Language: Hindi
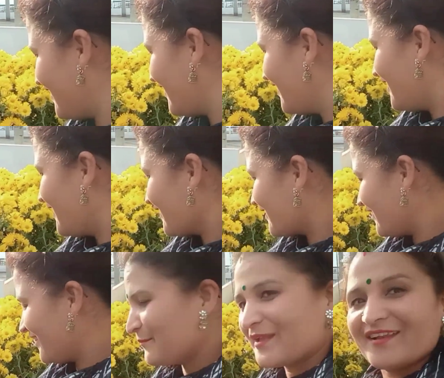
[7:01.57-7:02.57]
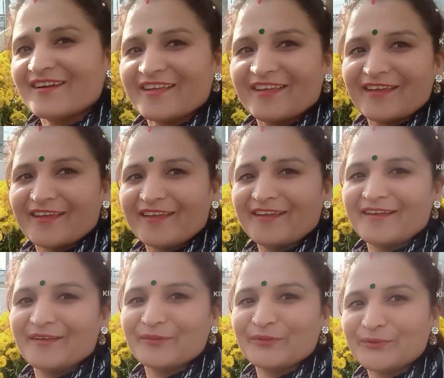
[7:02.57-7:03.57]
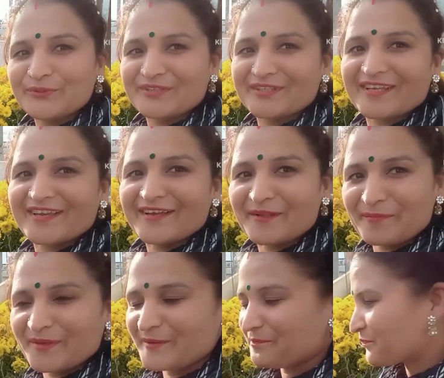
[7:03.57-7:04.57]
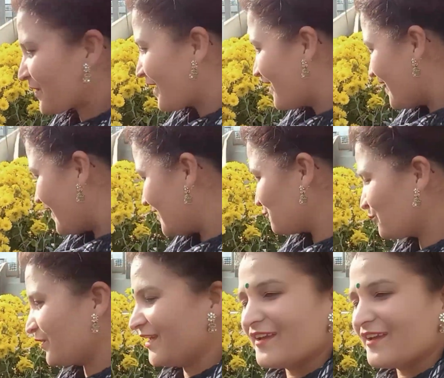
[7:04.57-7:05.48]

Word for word: कि मेरे लड़के के दोस्त के घर पर आज उन्होंने